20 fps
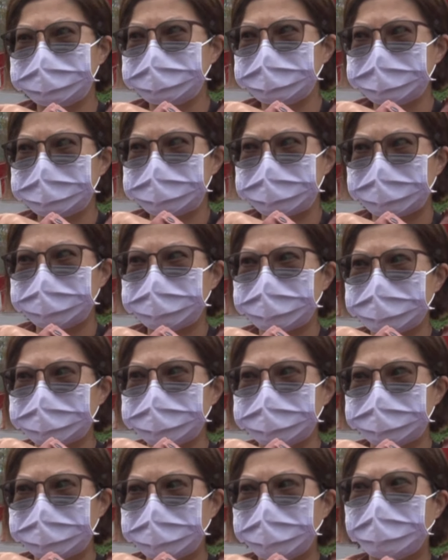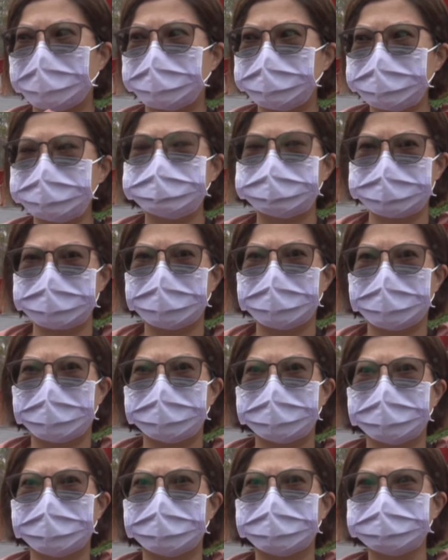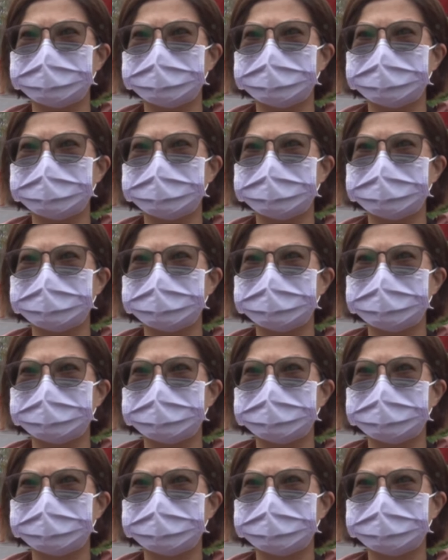小天鹅的话会比较好啦。